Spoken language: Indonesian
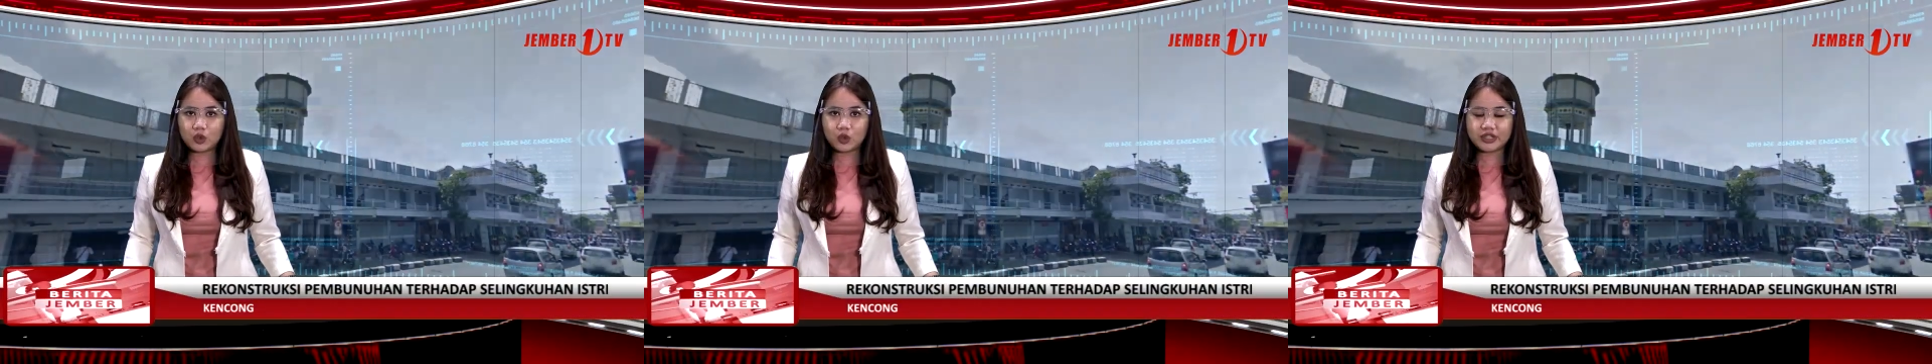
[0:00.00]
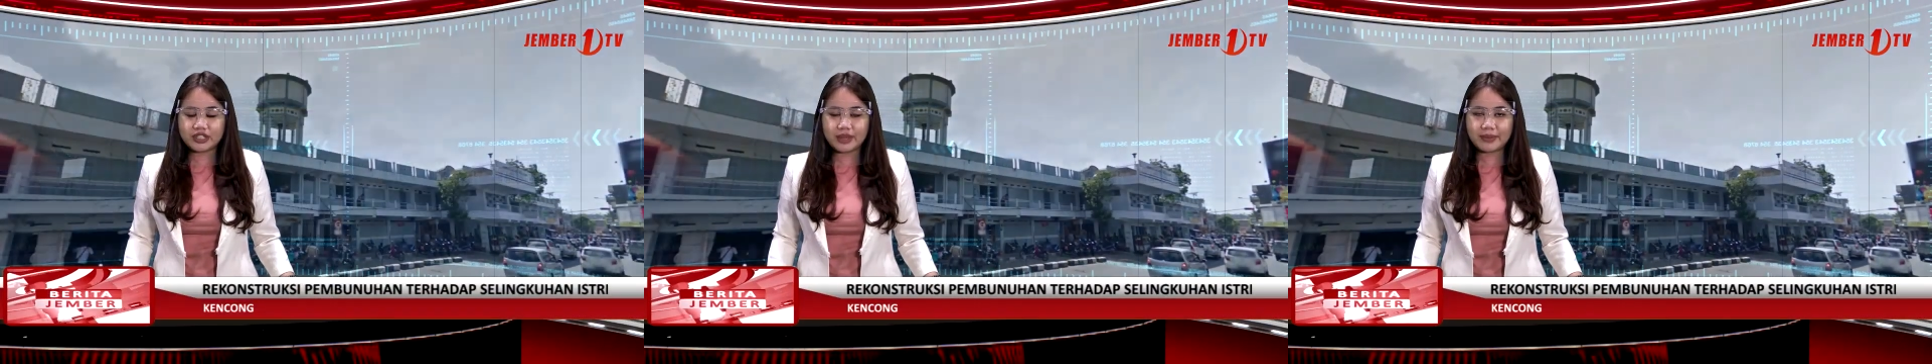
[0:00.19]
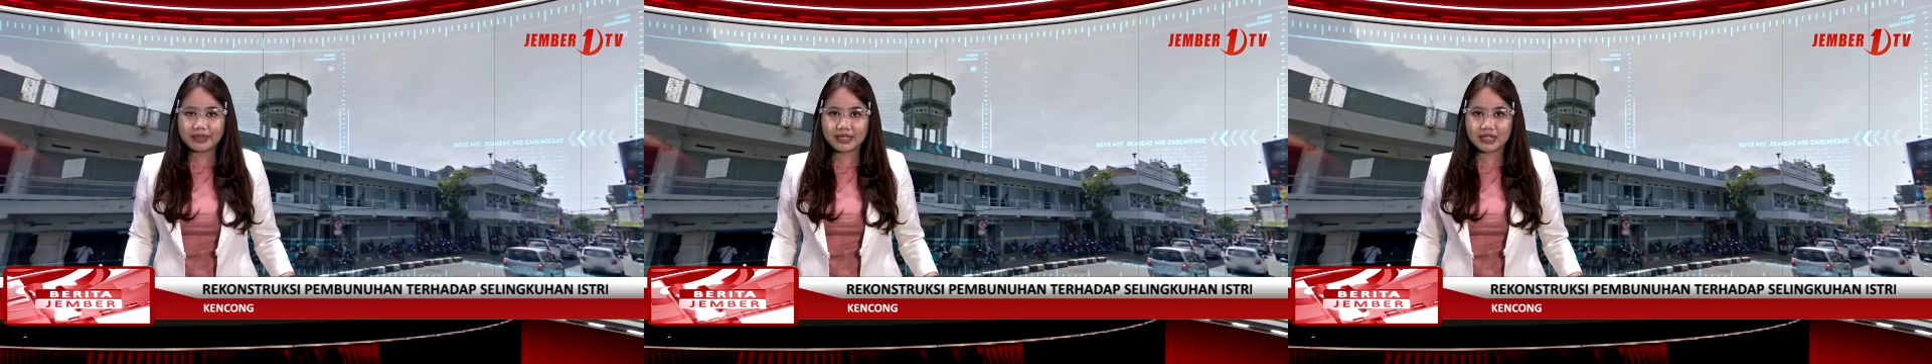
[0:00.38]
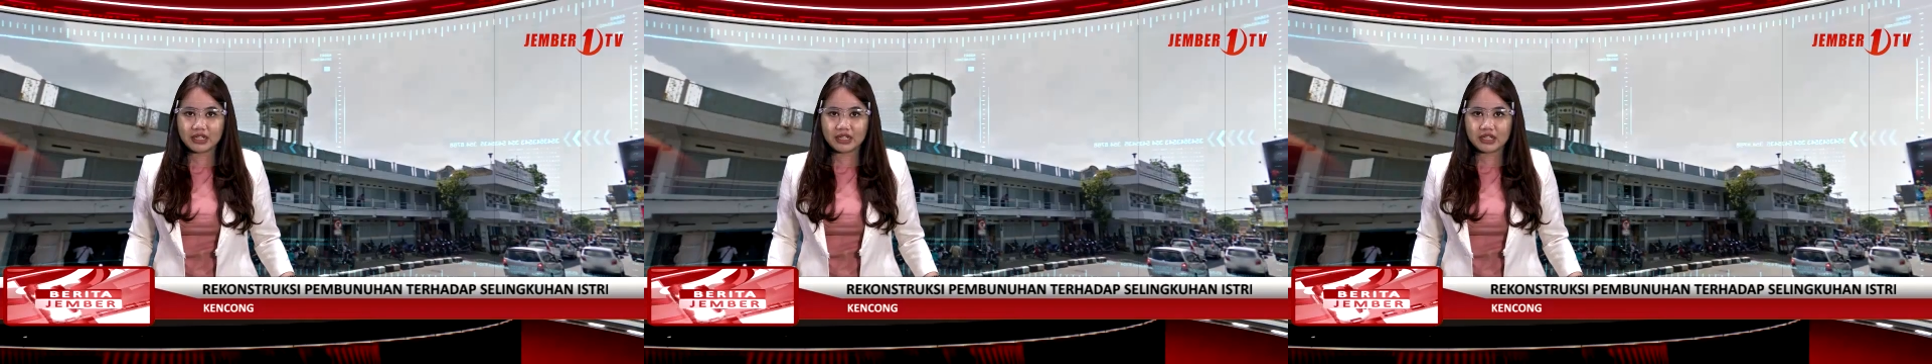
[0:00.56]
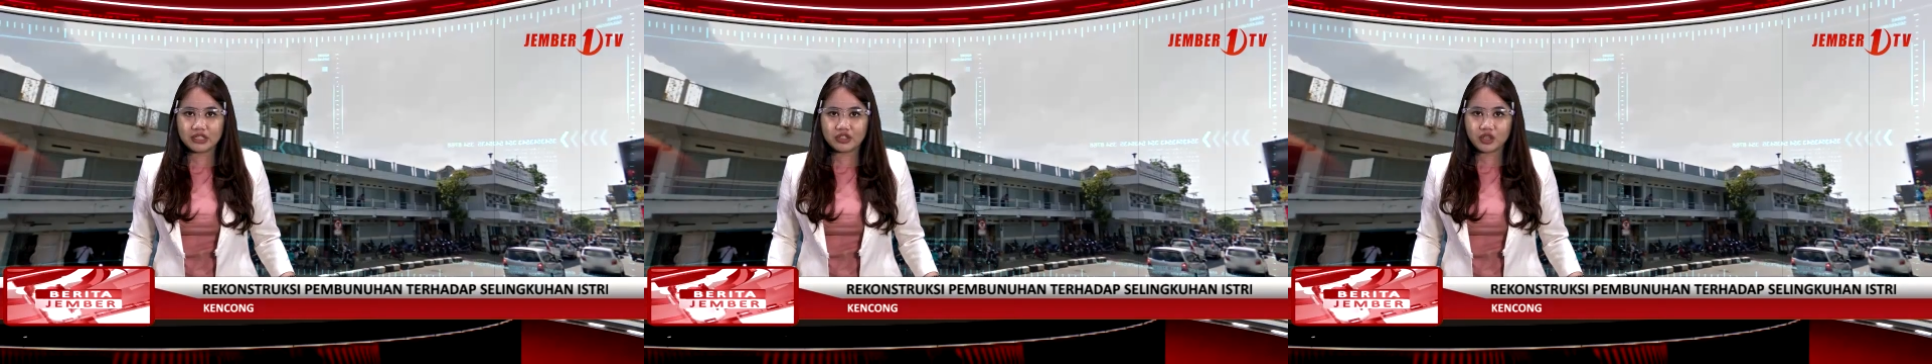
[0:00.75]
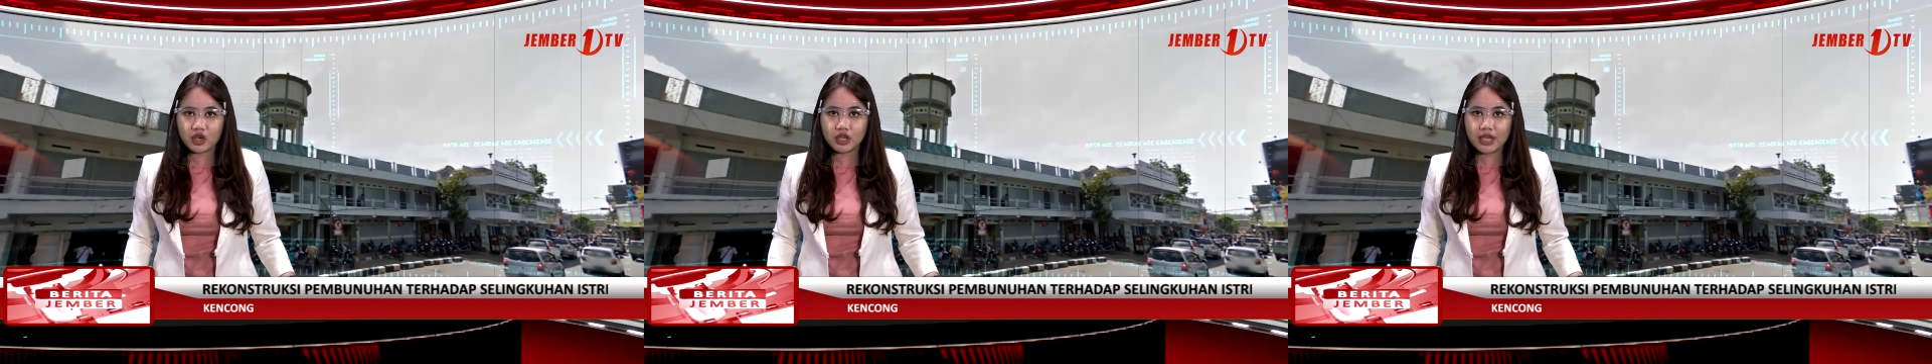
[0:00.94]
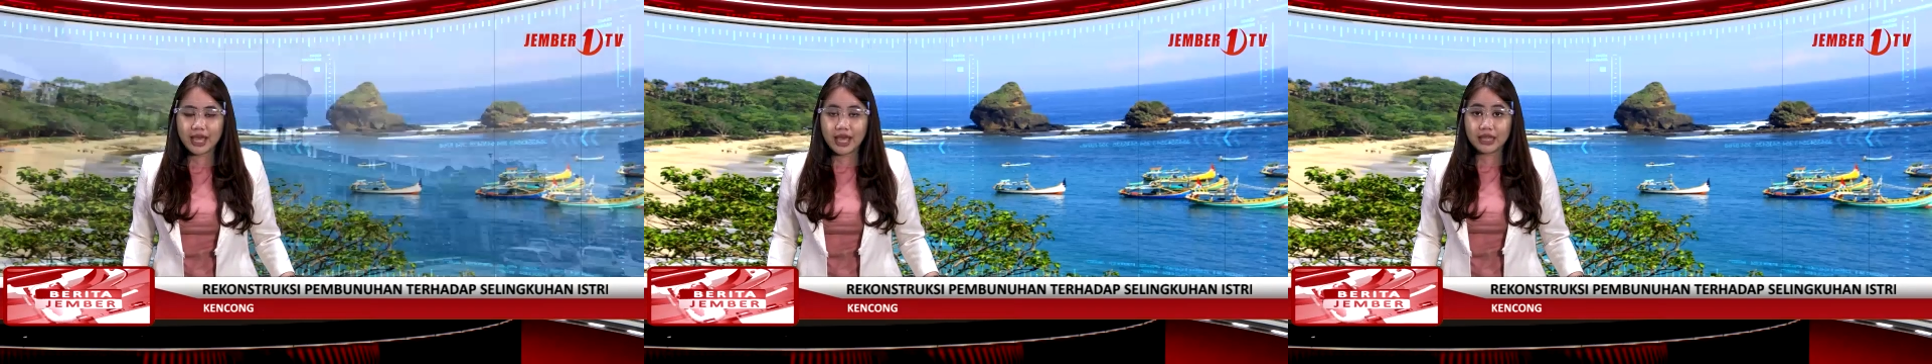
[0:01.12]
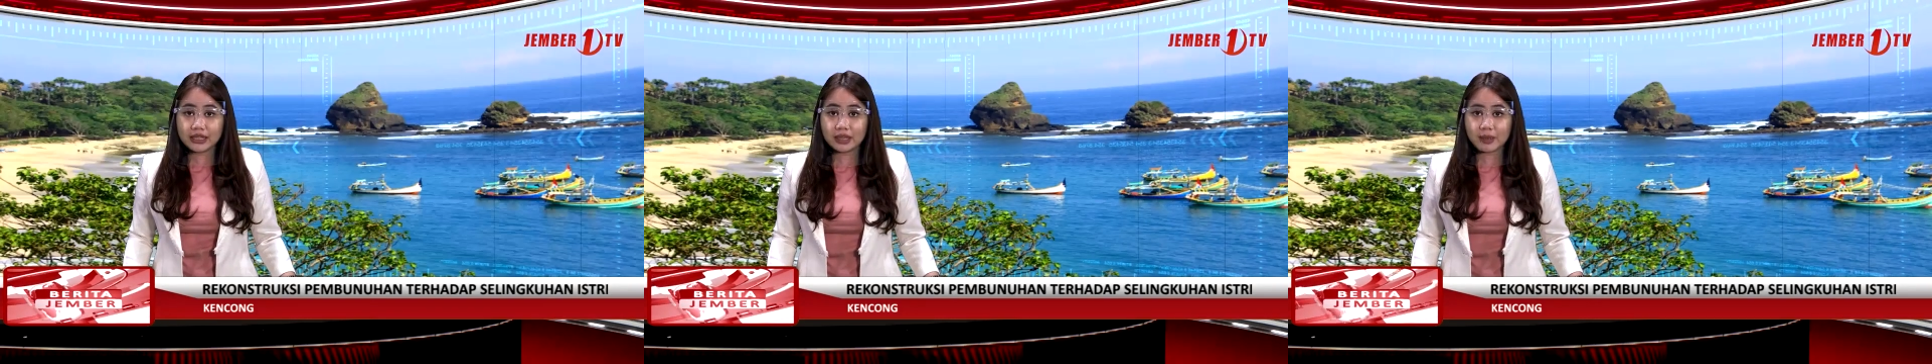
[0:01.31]
Kecamatan Kencong
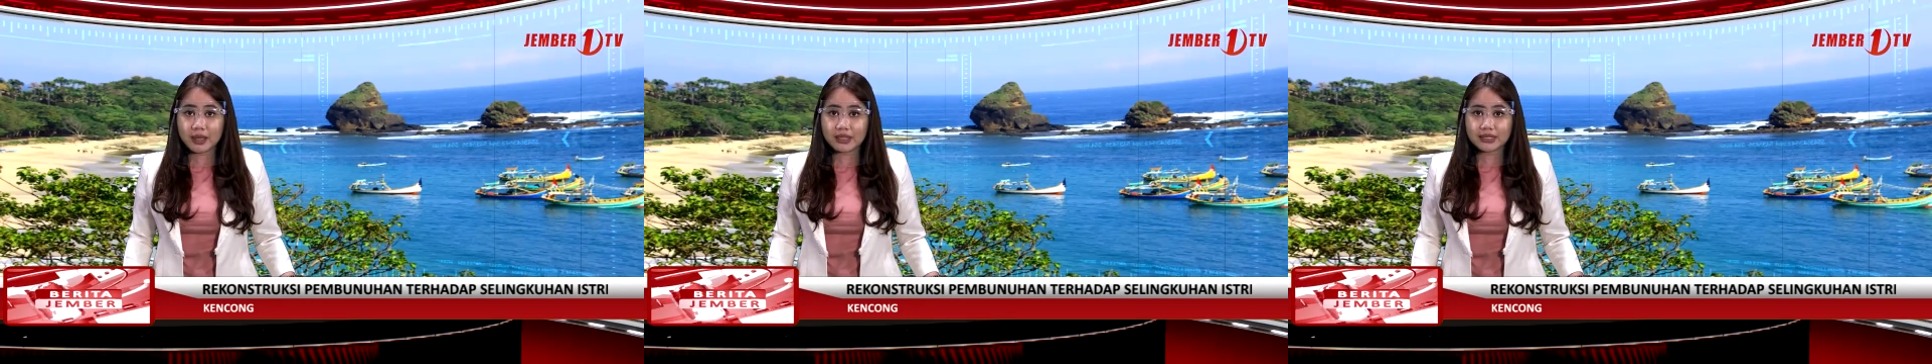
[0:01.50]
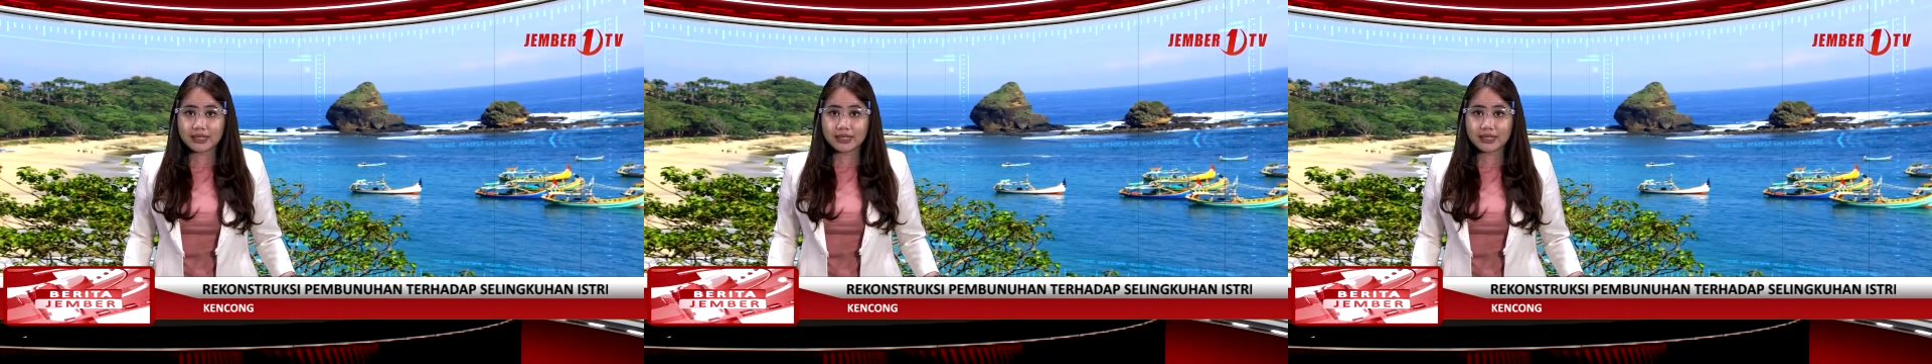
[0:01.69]
terpaksa